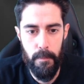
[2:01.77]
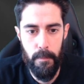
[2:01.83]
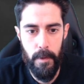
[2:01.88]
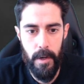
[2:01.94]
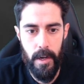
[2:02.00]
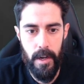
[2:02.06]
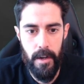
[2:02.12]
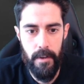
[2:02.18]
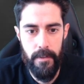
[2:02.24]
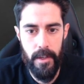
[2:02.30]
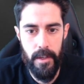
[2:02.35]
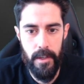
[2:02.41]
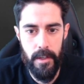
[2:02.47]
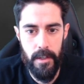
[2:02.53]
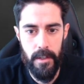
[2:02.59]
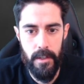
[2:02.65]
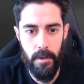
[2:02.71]
mavi
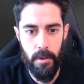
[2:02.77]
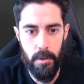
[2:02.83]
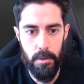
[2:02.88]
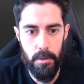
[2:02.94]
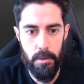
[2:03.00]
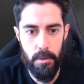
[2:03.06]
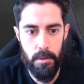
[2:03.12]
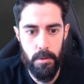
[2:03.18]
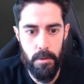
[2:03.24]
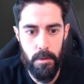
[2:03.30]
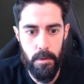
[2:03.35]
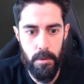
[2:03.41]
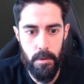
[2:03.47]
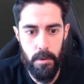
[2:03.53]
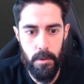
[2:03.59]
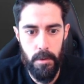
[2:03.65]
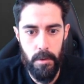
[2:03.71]
olsun.
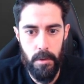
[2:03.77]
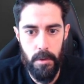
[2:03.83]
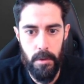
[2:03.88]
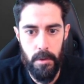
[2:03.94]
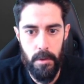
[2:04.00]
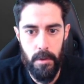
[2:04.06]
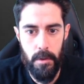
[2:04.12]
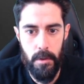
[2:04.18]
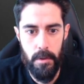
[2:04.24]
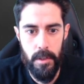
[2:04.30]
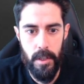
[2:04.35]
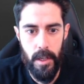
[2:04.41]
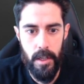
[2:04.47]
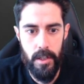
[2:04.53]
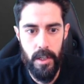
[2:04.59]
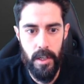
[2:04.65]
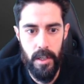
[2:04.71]

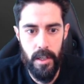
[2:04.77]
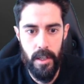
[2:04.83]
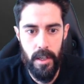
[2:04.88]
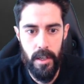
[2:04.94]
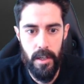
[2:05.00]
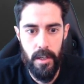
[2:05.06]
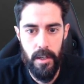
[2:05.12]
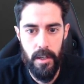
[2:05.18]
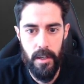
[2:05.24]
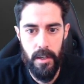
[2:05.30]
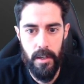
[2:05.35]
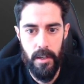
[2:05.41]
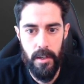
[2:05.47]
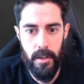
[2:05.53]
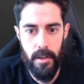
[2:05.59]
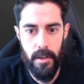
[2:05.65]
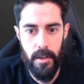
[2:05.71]
Saç rengi de
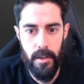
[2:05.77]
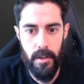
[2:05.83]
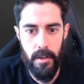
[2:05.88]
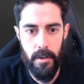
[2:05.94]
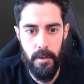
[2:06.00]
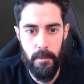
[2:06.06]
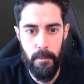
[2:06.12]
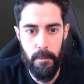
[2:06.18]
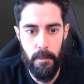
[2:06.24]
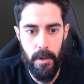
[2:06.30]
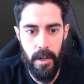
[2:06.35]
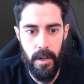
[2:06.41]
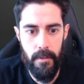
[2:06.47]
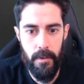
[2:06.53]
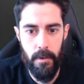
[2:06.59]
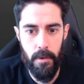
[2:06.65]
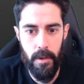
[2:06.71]

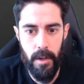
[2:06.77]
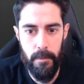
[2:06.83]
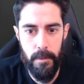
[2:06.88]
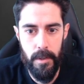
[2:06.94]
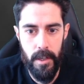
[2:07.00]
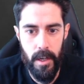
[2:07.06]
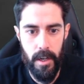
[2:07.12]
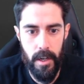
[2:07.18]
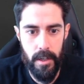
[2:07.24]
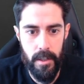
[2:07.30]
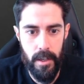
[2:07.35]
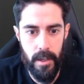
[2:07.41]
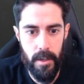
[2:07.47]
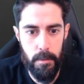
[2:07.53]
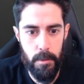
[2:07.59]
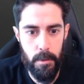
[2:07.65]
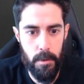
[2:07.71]
mavi olan bir karakter
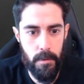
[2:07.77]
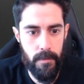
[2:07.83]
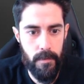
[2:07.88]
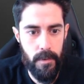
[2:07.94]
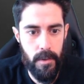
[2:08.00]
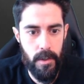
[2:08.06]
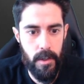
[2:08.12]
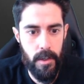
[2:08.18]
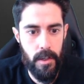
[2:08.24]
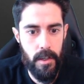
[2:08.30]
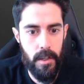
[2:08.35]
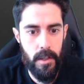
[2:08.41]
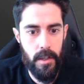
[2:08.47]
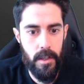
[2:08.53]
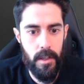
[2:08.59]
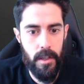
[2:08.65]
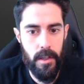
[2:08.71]
yapıyorum.
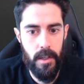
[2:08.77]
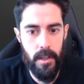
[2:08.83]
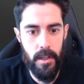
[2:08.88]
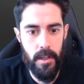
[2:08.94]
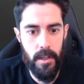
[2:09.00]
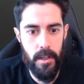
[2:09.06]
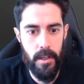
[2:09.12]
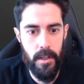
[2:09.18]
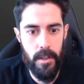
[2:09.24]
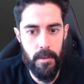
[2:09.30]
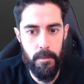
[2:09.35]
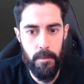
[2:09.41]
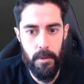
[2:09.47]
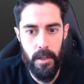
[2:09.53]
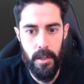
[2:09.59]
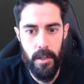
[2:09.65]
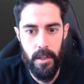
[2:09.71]
Ee,
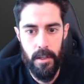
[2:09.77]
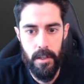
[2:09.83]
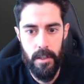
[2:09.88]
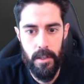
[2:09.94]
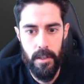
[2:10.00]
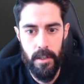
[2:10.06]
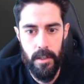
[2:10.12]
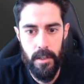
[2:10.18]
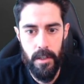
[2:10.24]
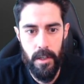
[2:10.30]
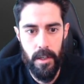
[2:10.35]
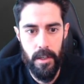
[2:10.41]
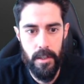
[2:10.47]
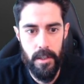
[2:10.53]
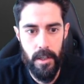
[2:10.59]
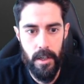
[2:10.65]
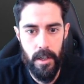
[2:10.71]
bu ne?
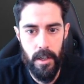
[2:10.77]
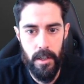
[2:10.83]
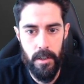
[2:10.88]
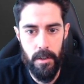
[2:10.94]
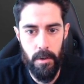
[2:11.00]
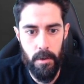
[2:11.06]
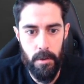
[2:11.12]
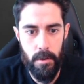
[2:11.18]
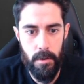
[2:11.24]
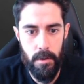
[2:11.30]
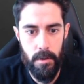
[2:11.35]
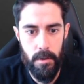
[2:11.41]
Evet, sakal yok.